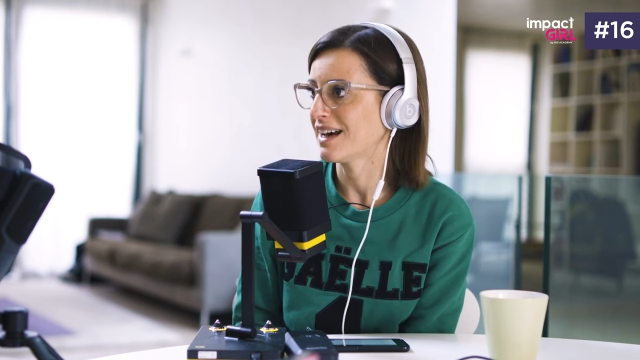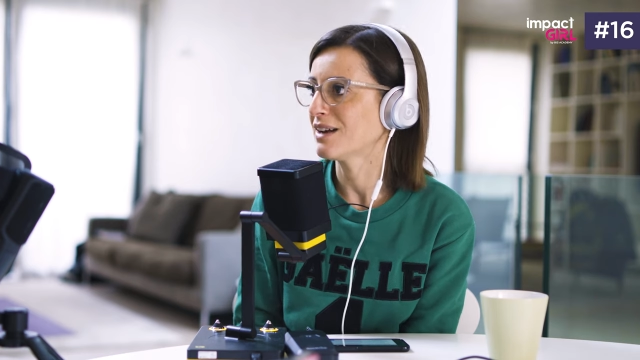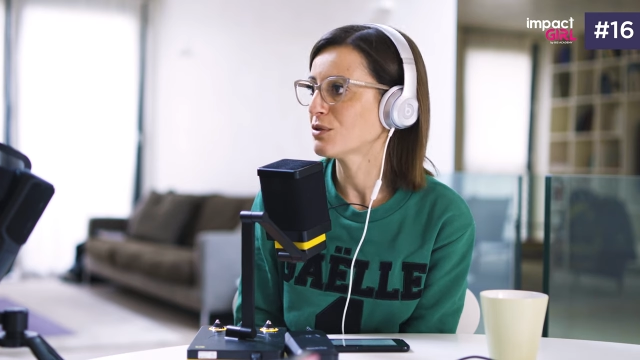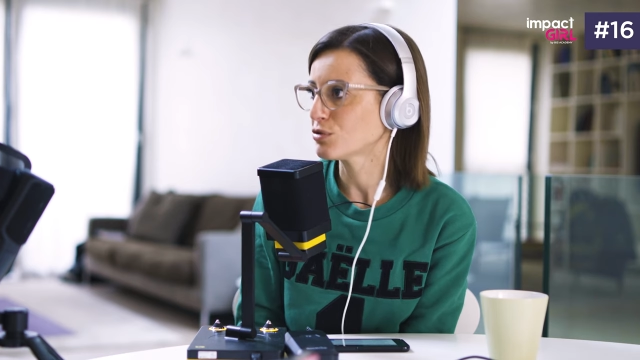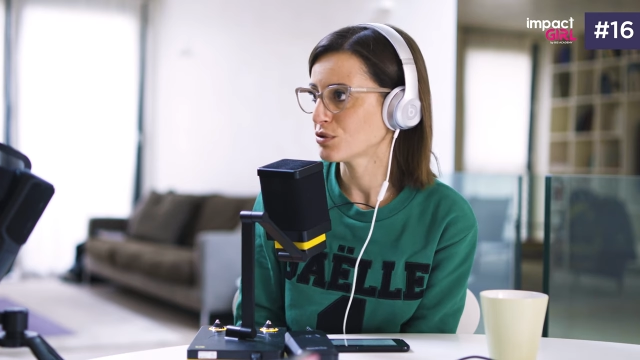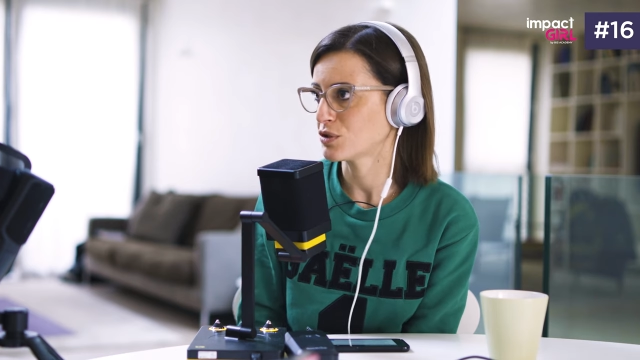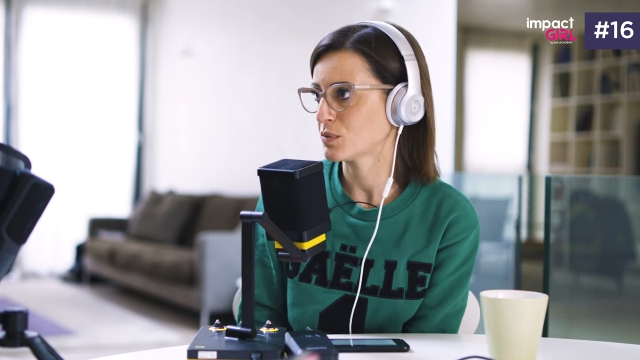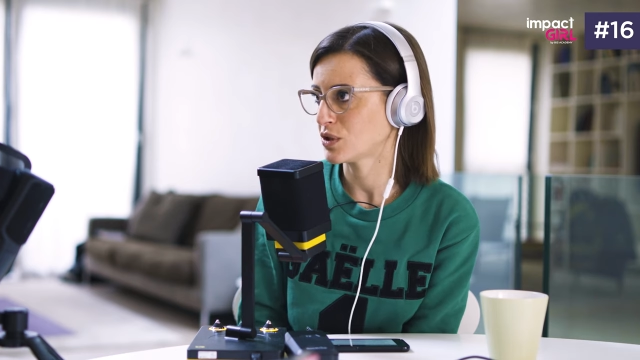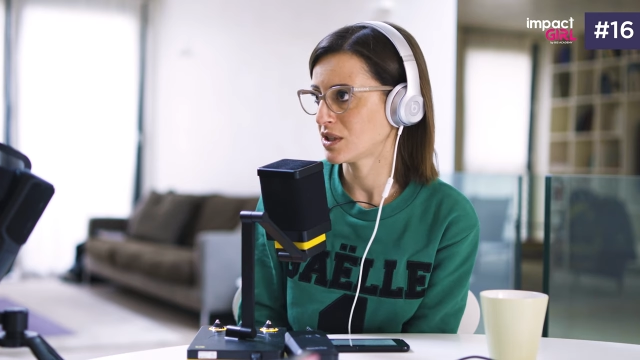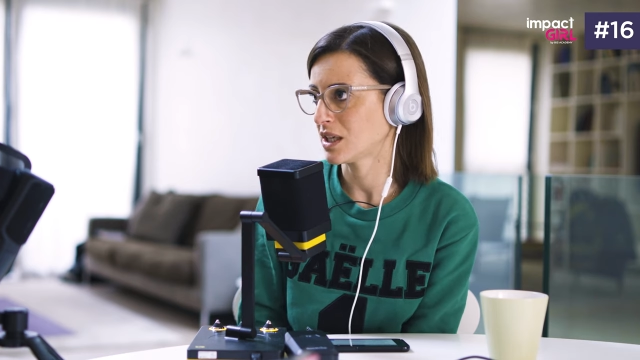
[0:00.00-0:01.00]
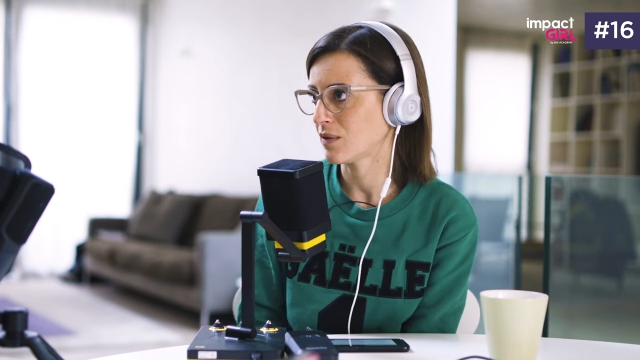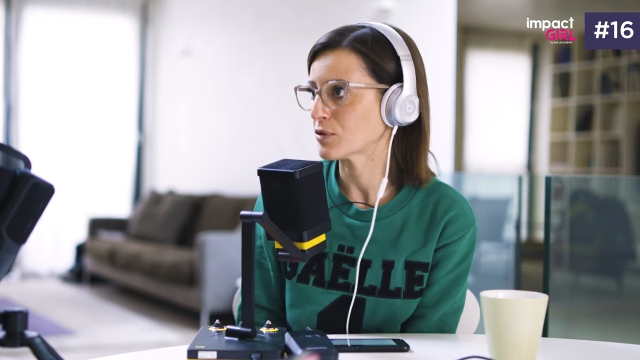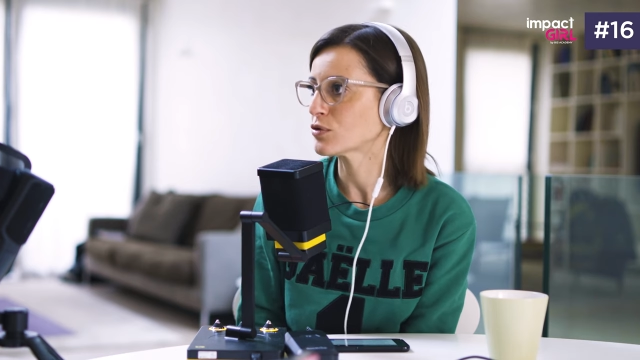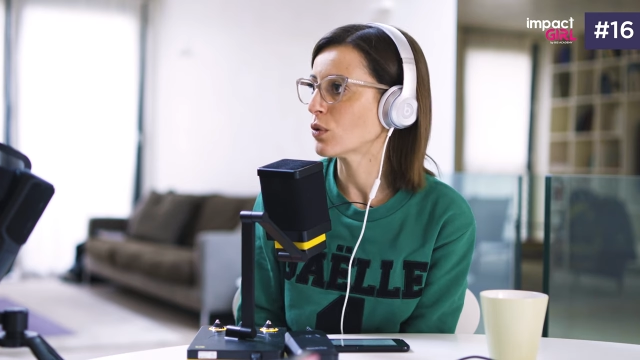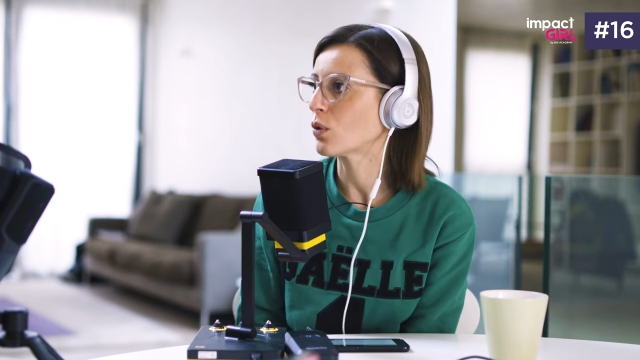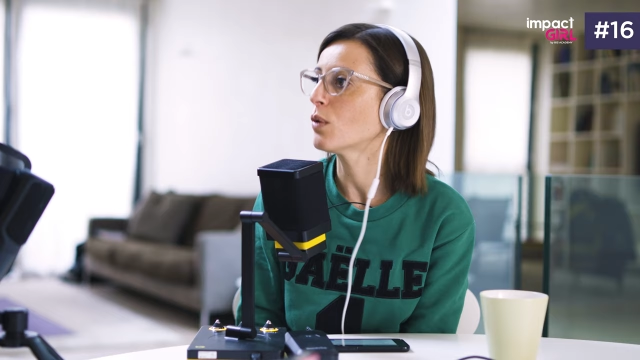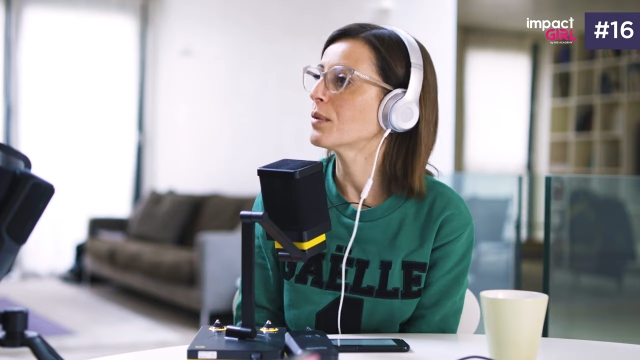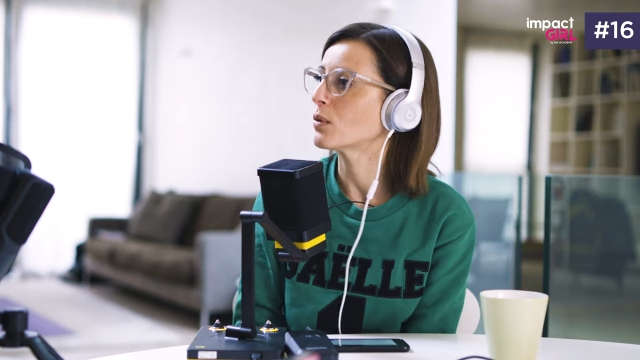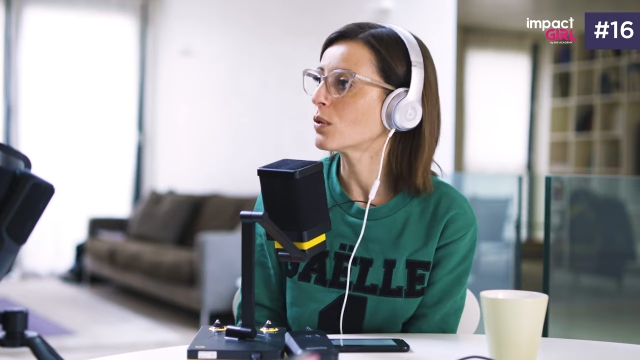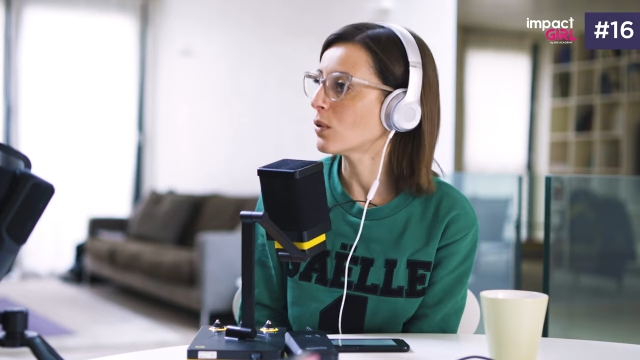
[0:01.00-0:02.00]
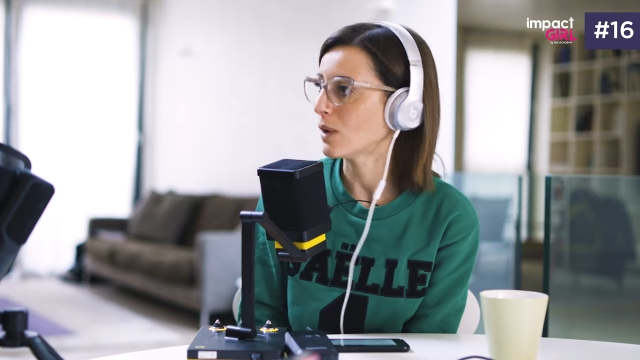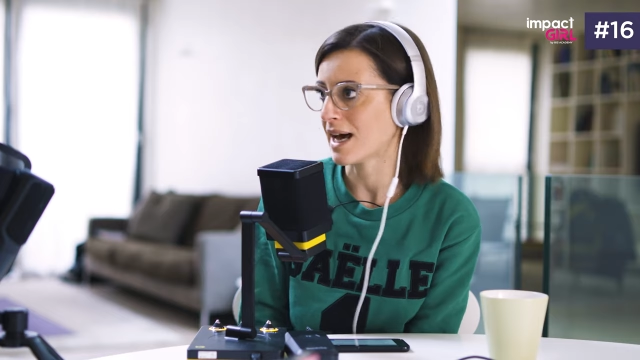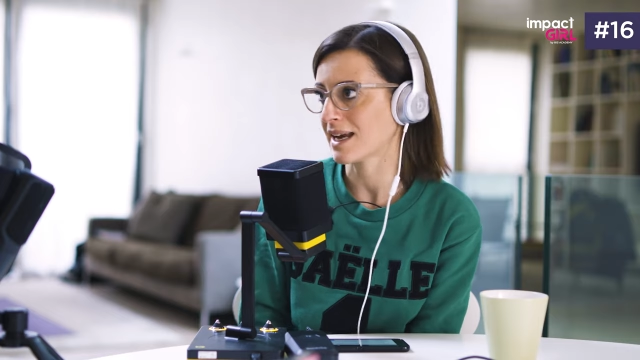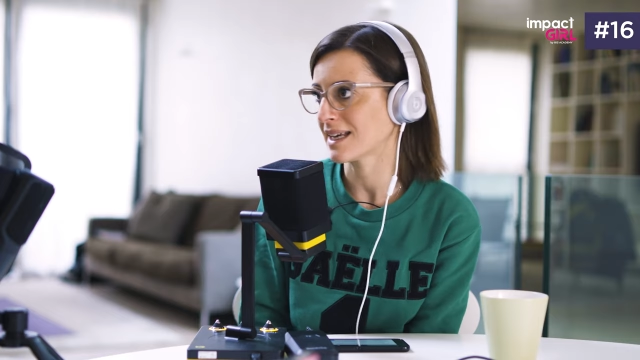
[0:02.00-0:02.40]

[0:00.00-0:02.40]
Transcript: al nostro dispositivo solo come un collare